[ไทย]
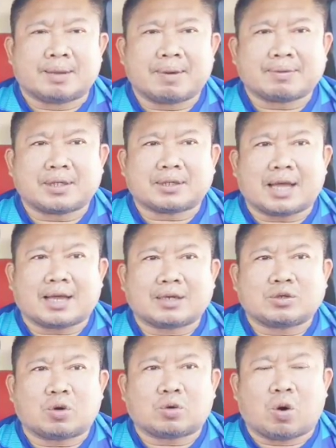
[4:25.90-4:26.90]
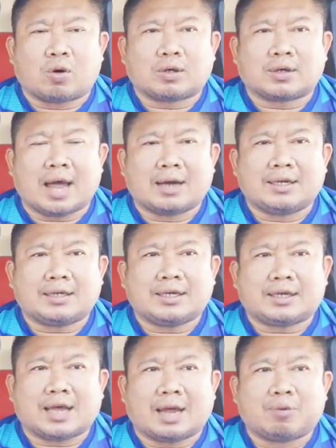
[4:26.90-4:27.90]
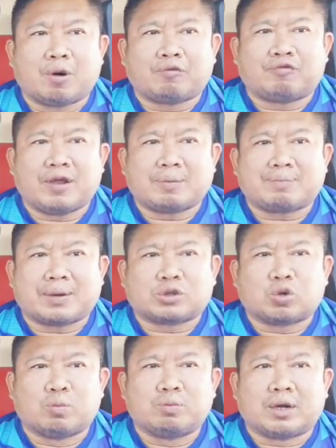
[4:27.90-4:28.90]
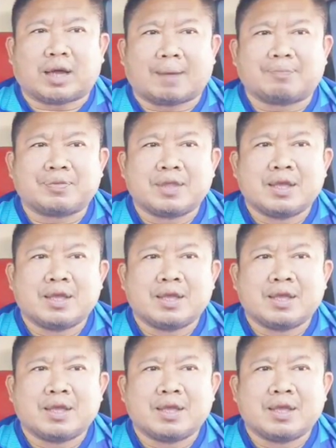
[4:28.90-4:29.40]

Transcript: สำหรับสไตล์การชกของทางด้านิทธิไกรพบเฟียสปทุมนะครับ